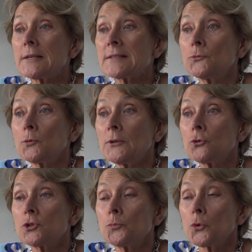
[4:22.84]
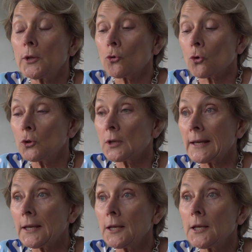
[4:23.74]
La symptomatologie peut être
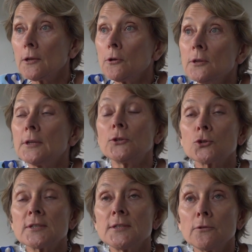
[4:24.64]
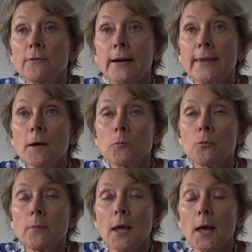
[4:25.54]
très d'intensité variable,
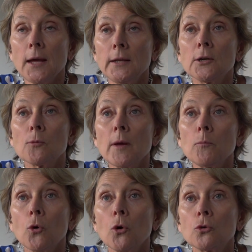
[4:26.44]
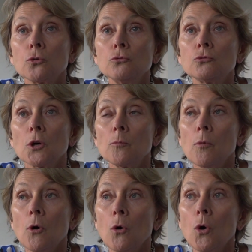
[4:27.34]
mais elle est quand même reconnue comme
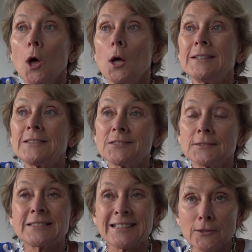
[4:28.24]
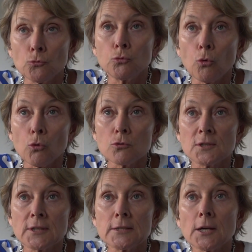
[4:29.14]
euh, très douloureuse,
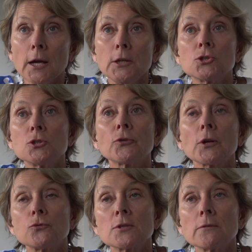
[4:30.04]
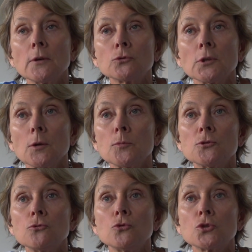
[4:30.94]
c'est-à-dire elle est chiffrée, vous savez qu'on a
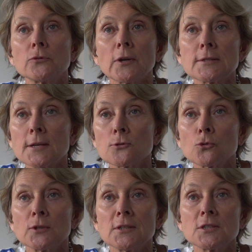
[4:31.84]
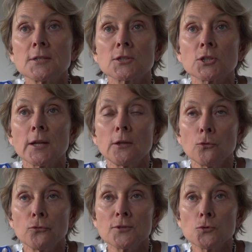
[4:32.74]
l'habitude de chiffrer ça sur des échelles
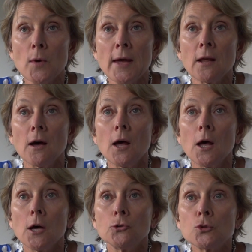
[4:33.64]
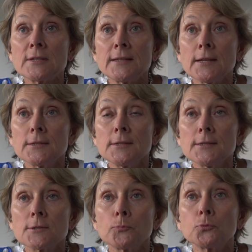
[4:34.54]
visuelles, de 7 à
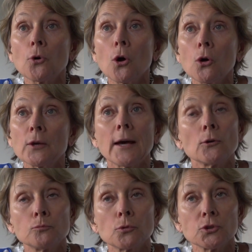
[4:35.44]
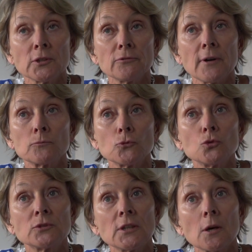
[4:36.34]
10 pour 40% euh, des femmes.
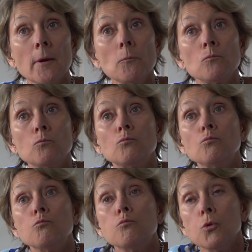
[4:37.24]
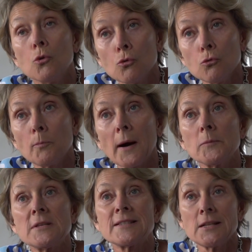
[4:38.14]
Donc c'est quand même beaucoup
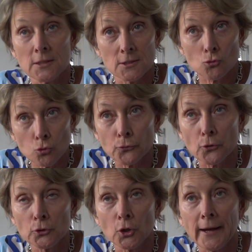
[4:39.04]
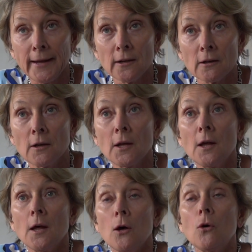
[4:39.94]
parmi celles qui souffrent de règles,
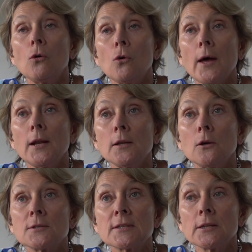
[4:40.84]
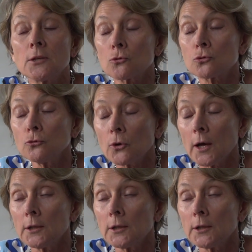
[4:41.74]
euh, celles qui en souffrent,